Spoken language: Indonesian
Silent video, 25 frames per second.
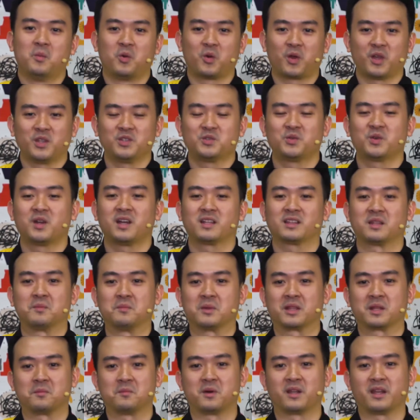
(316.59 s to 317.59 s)
Mungkin juga
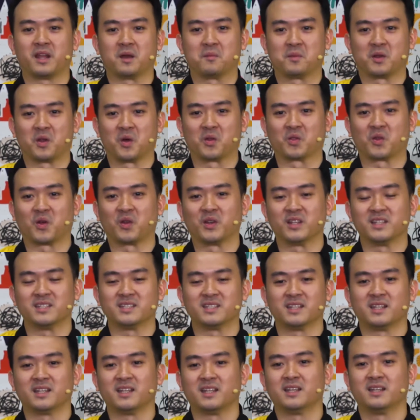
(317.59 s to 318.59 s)
teman-teman yang menonton
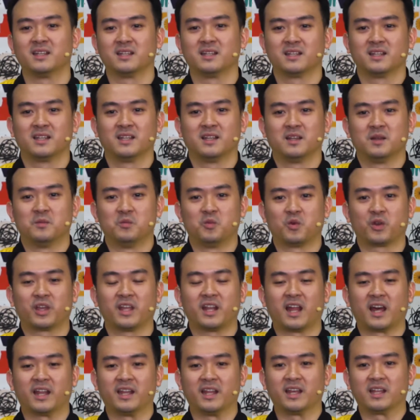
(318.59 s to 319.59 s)
di sini.
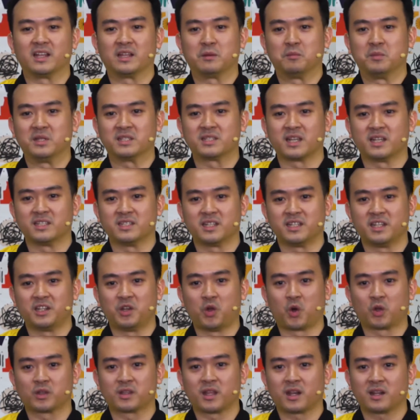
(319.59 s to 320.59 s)
Mungkin ada yang bisa
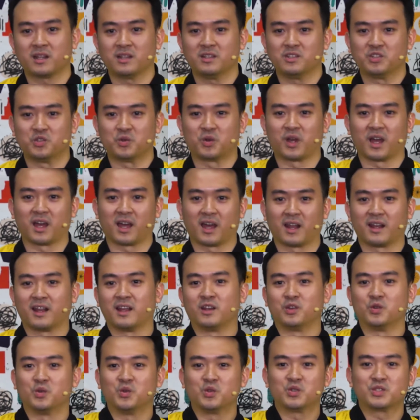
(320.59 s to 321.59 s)
jadi dokter juga
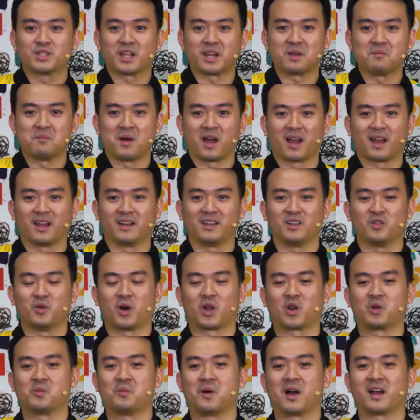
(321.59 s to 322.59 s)
karena dulu sering makan di
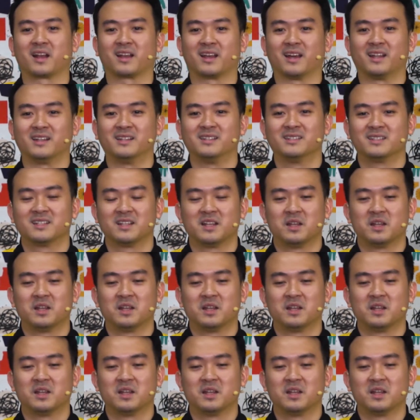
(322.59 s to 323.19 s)
warung makan.